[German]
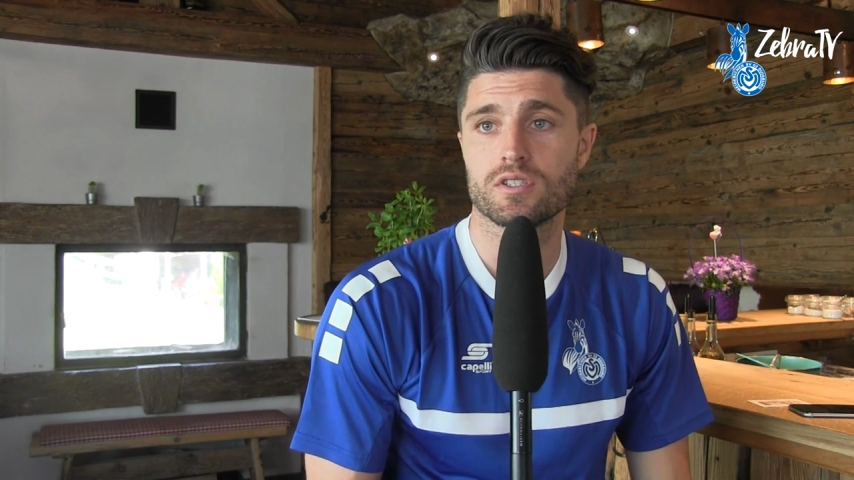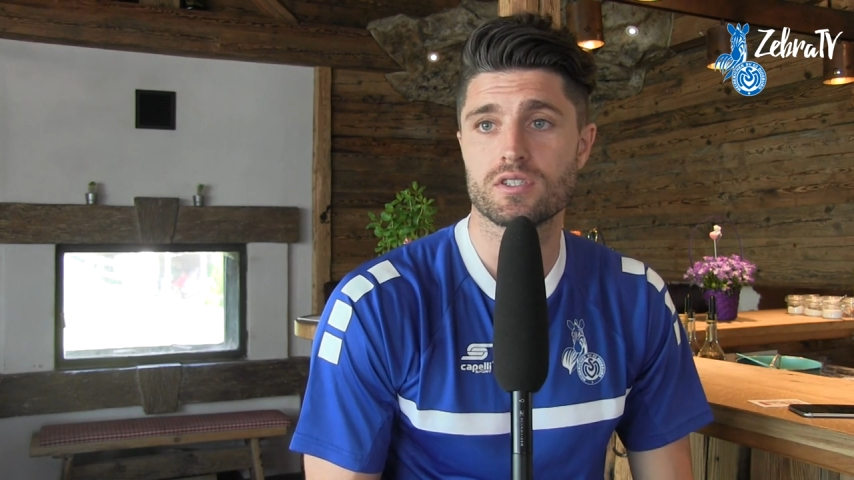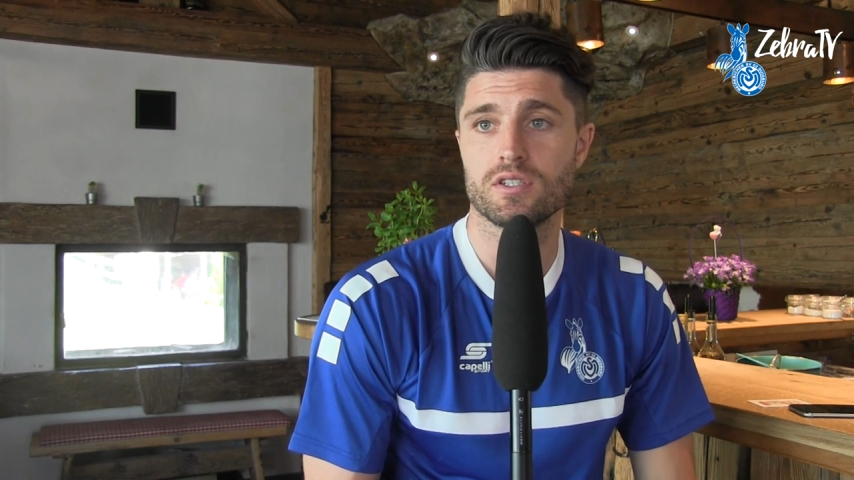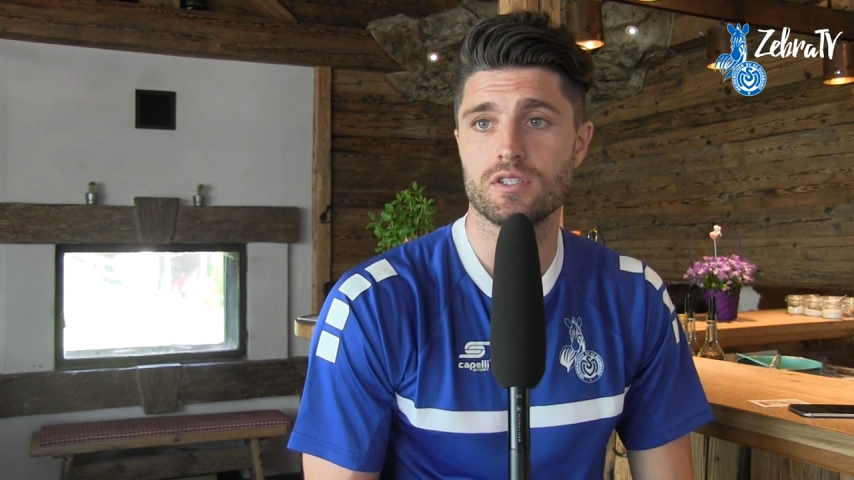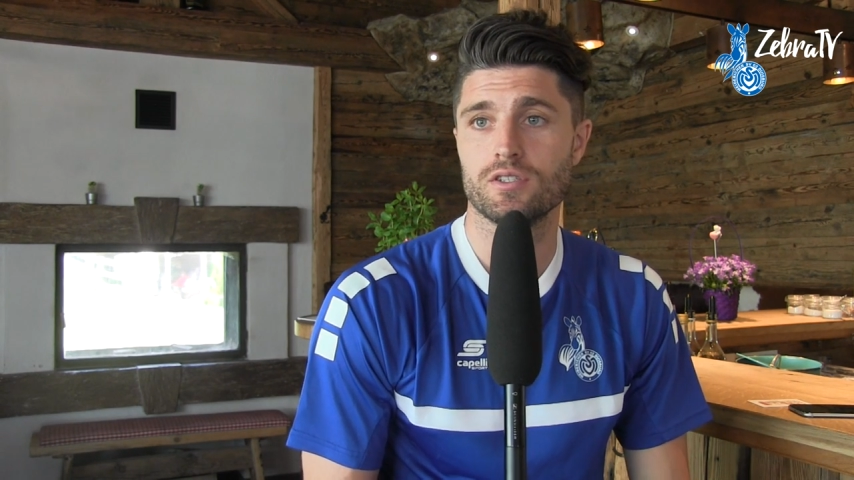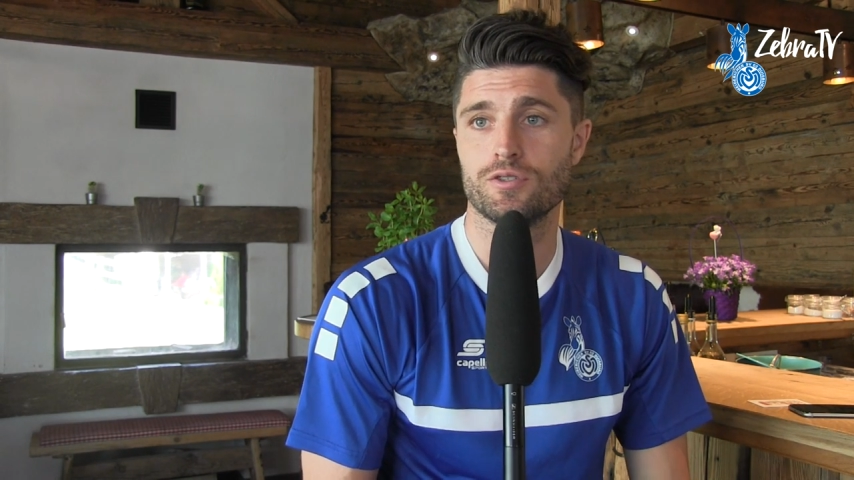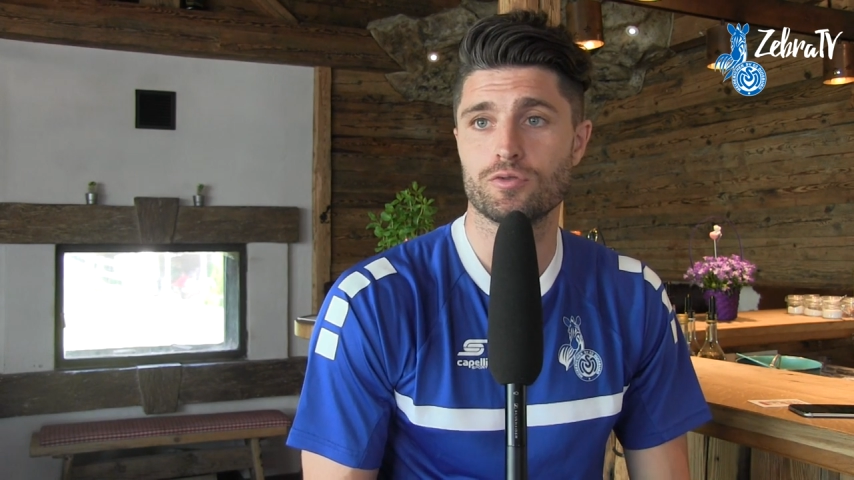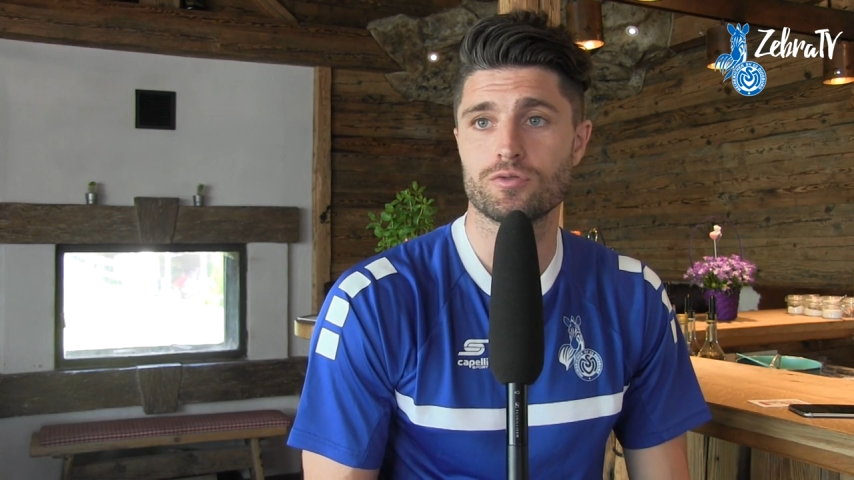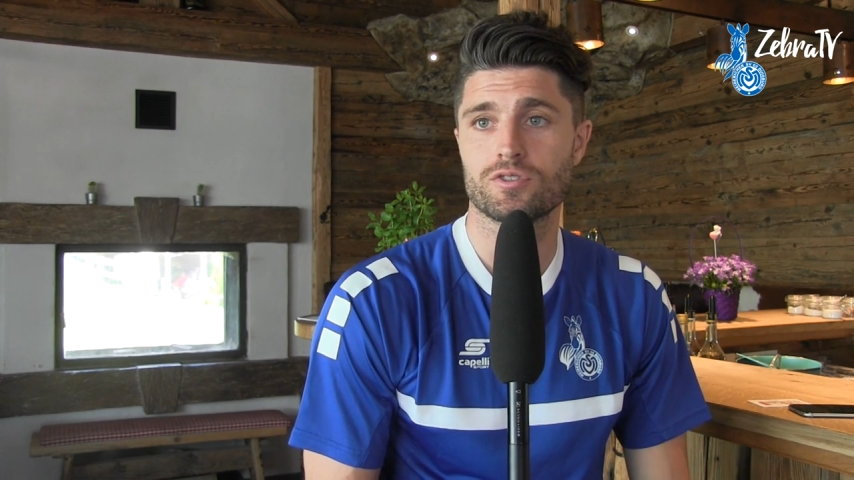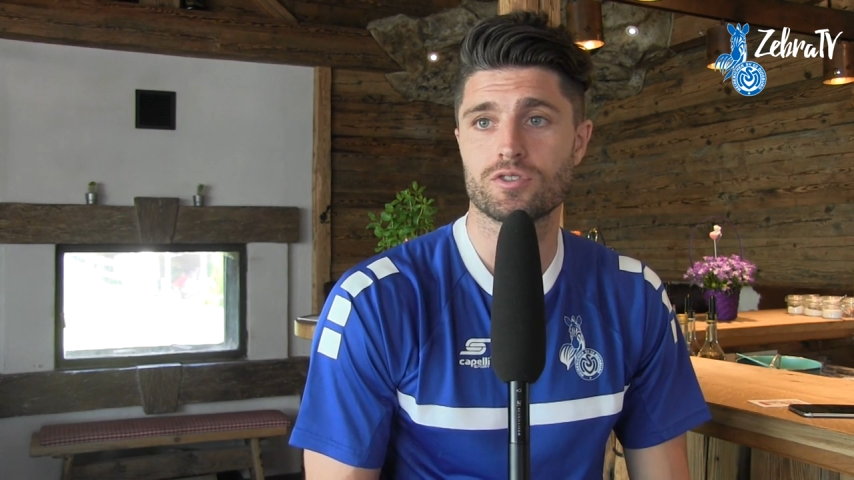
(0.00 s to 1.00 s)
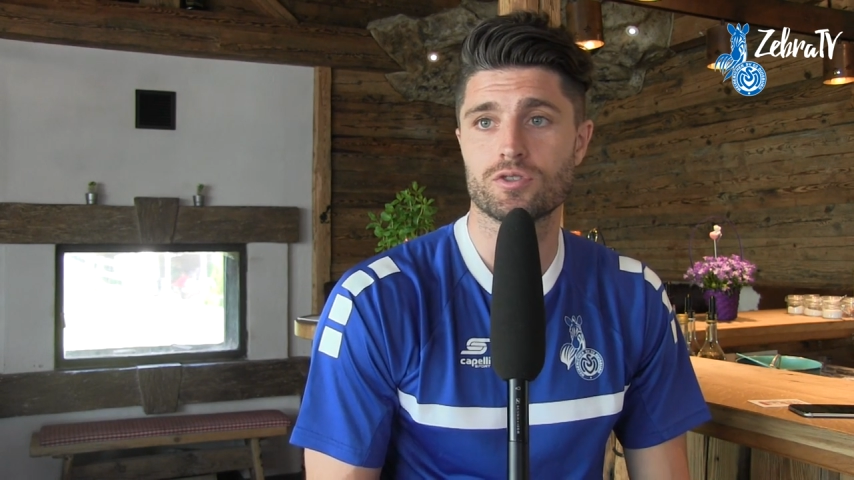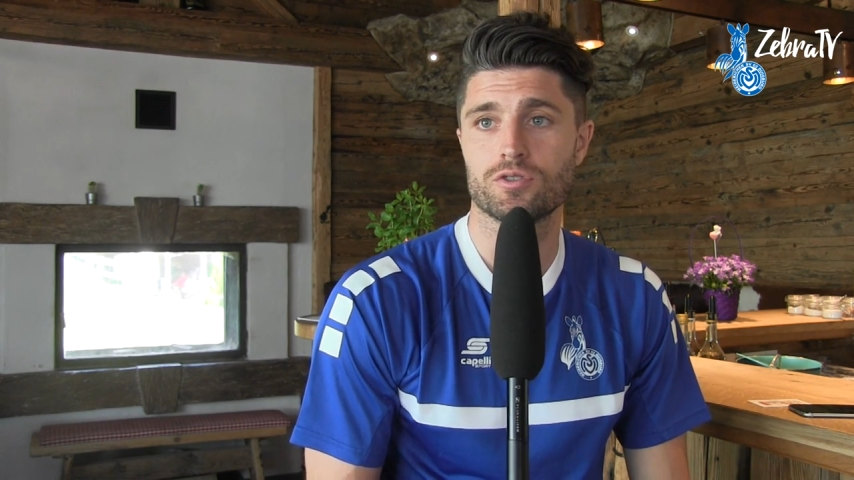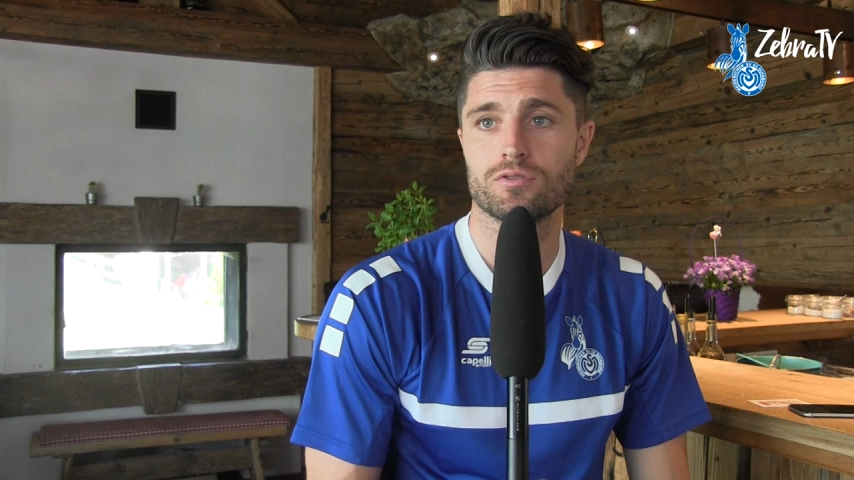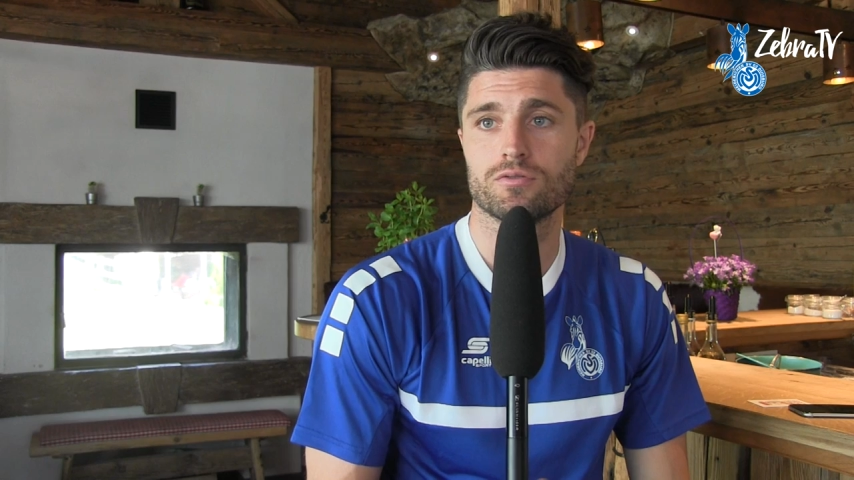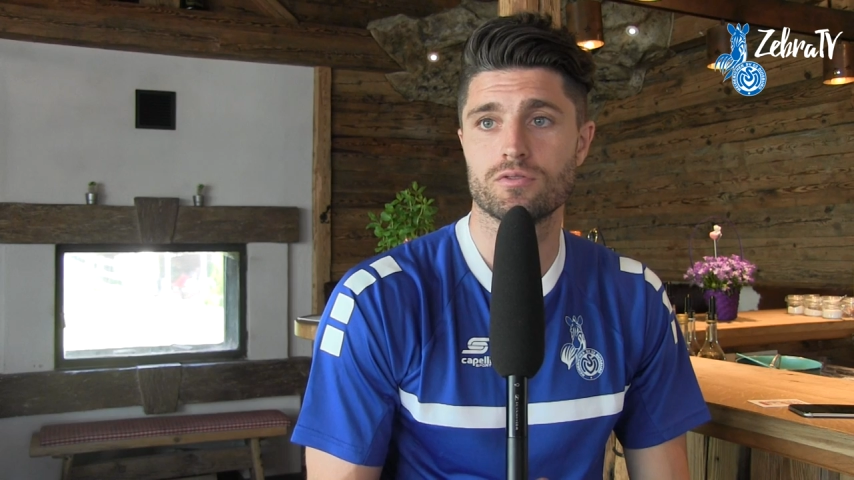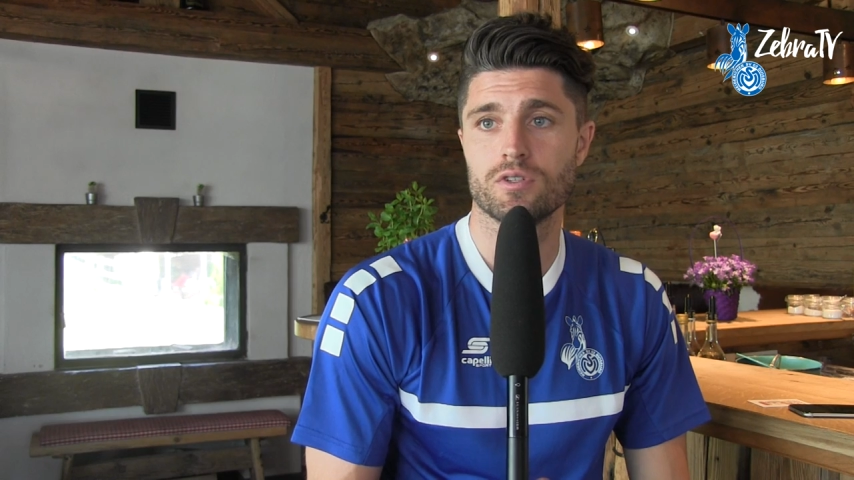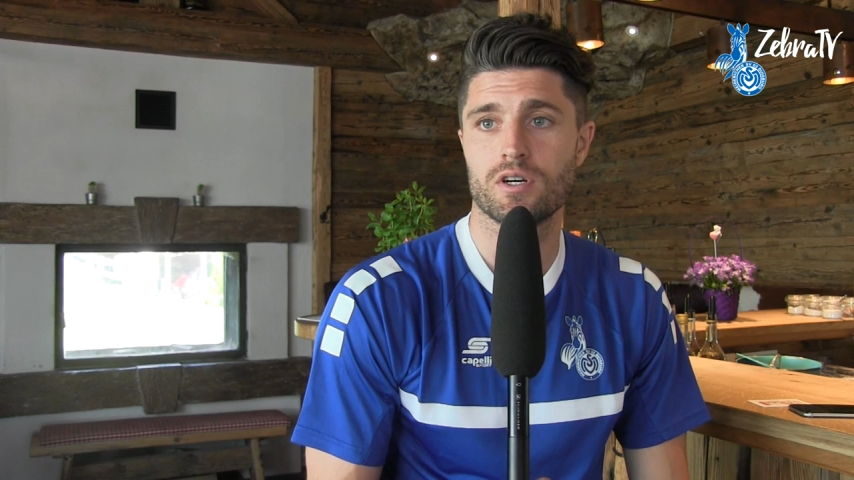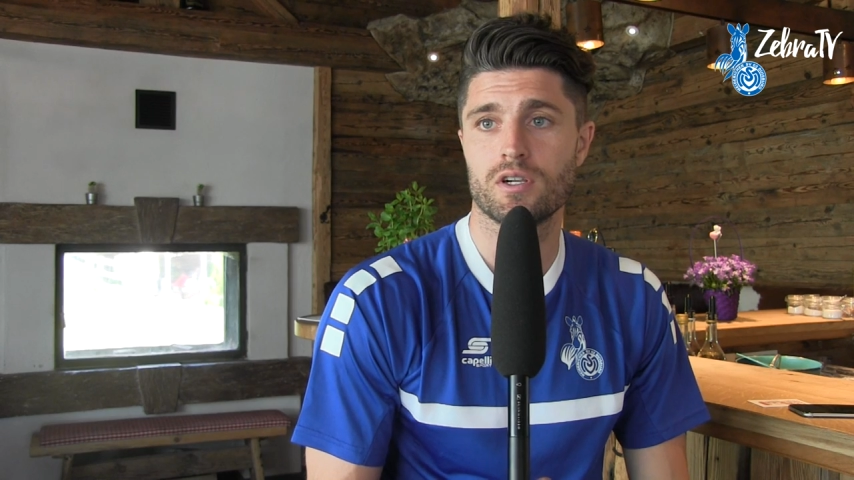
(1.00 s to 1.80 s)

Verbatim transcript: dass die Jungs schon ja,